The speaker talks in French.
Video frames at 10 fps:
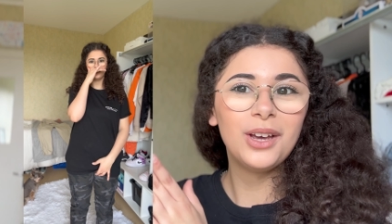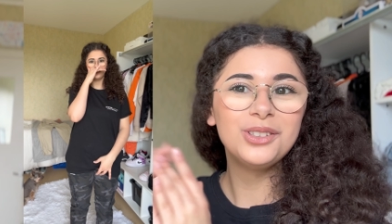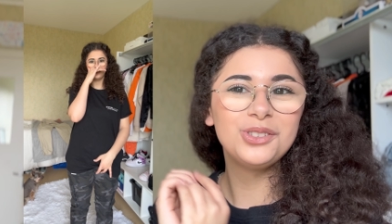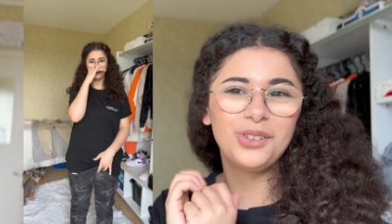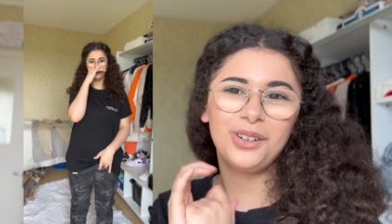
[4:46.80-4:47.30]

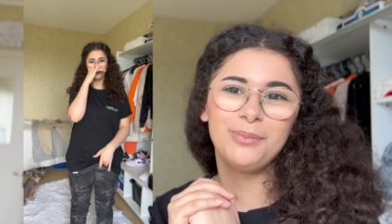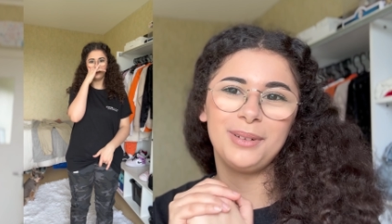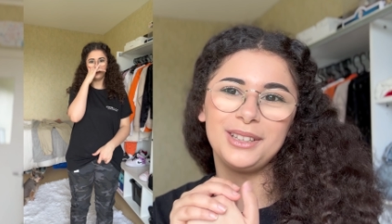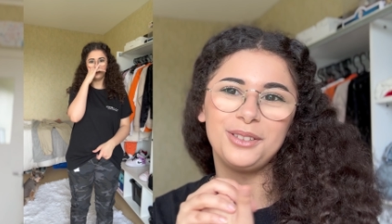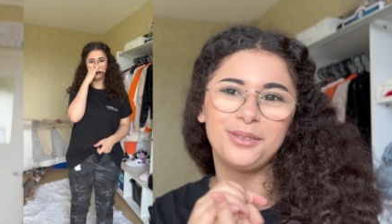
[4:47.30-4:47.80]
je rentre
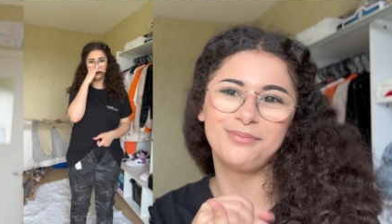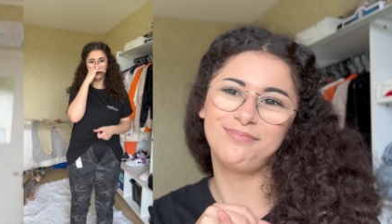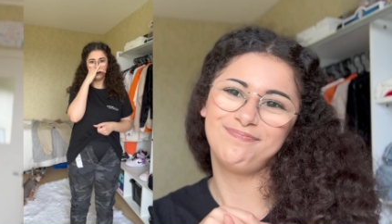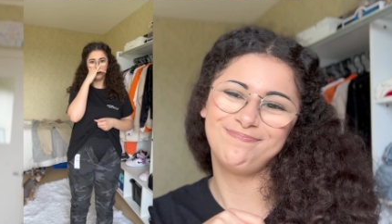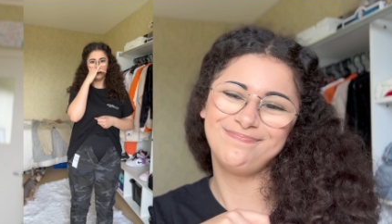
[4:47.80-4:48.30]
pas dedans.
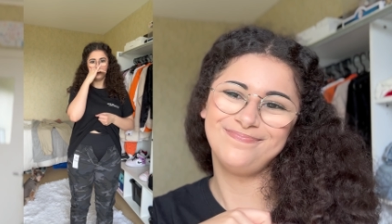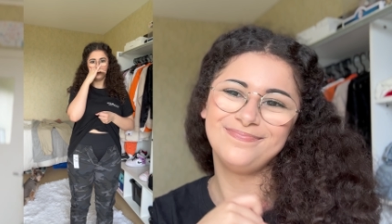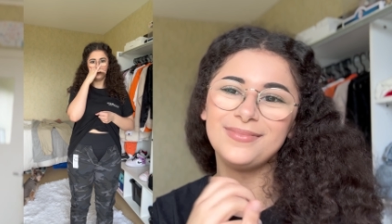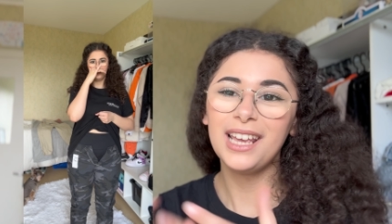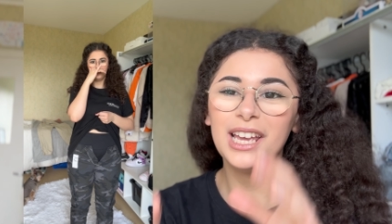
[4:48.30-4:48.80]

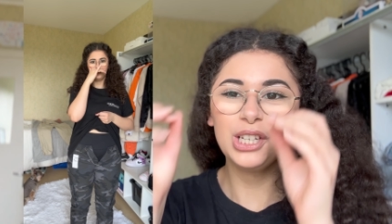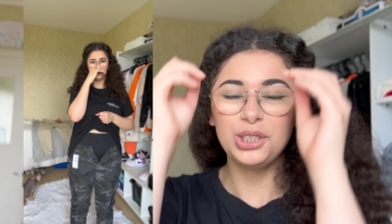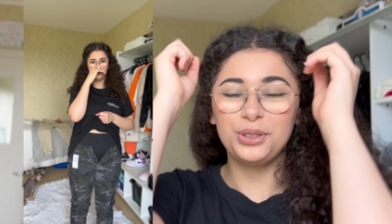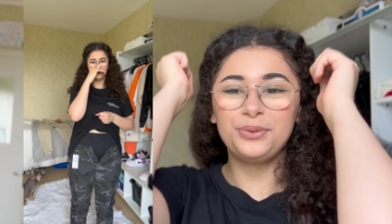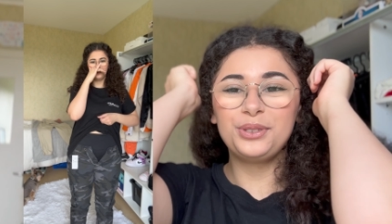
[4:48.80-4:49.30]

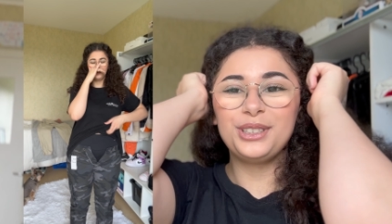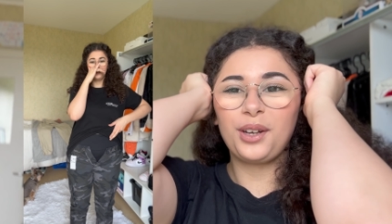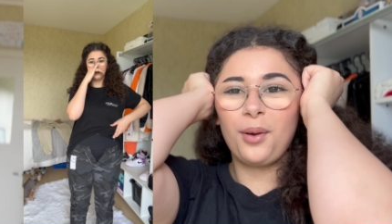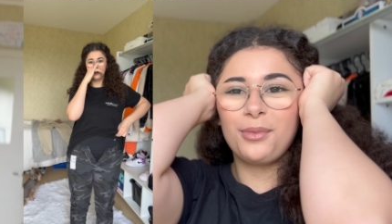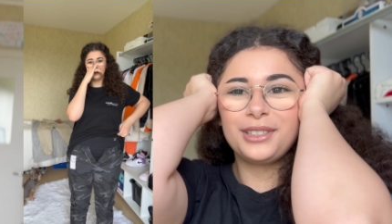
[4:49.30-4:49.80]
Je vais vous dire
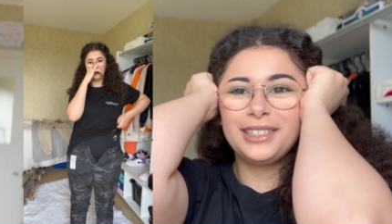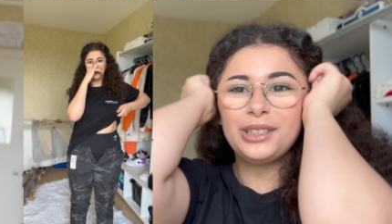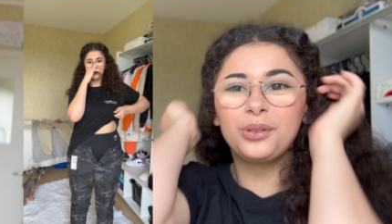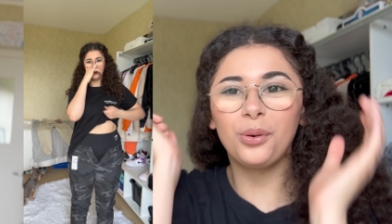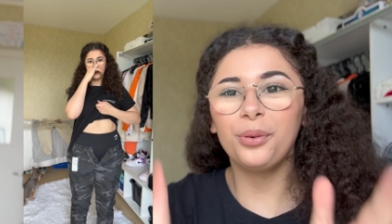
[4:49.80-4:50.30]
comment j'ai
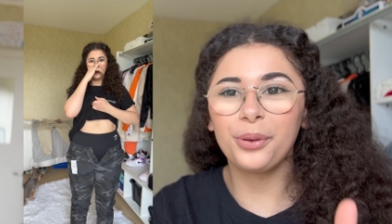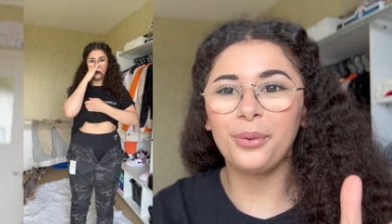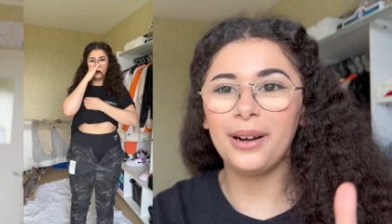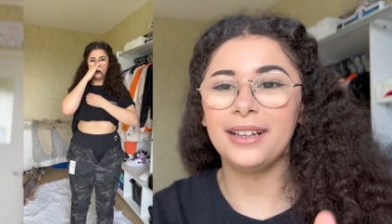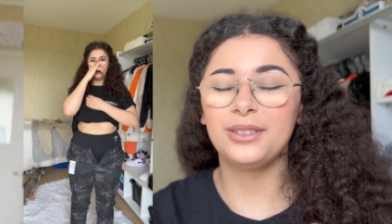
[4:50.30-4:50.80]
trop trop
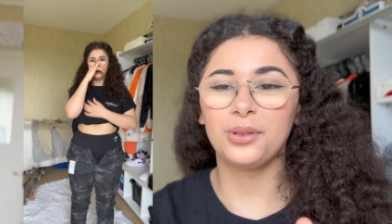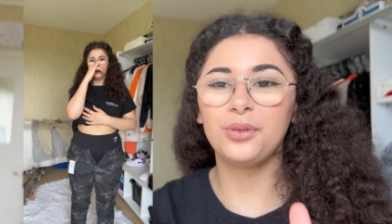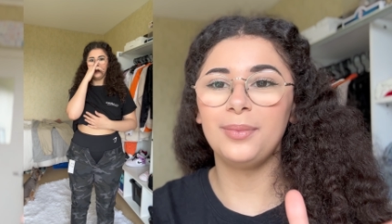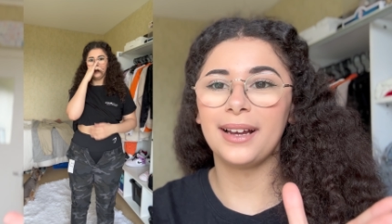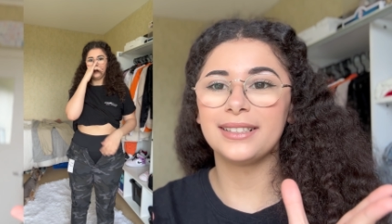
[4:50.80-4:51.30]
la haine sur tout
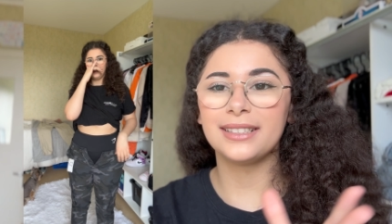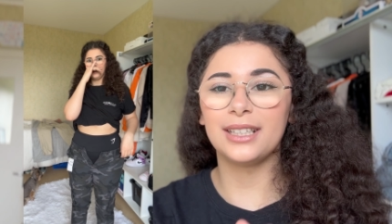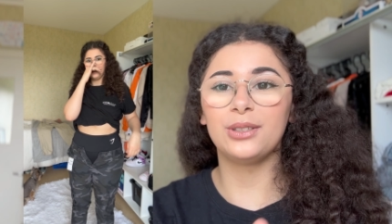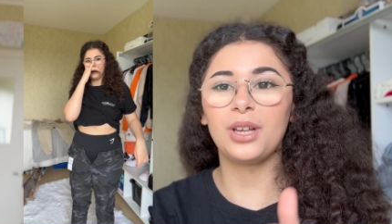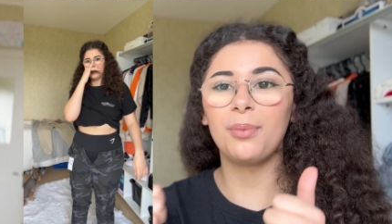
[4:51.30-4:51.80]
le magasin, c'était
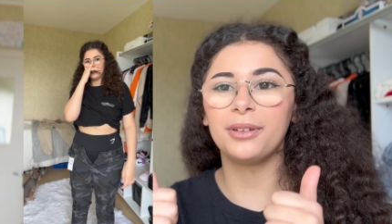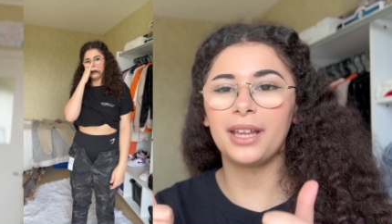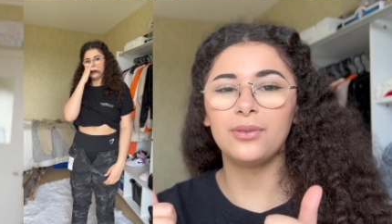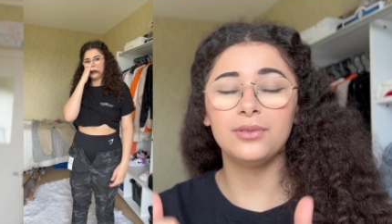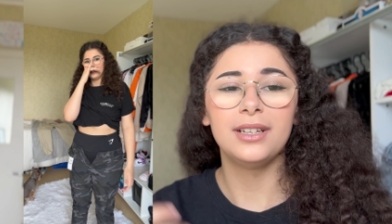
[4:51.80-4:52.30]
le seul
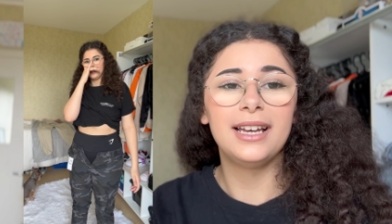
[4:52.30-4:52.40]
pantalon.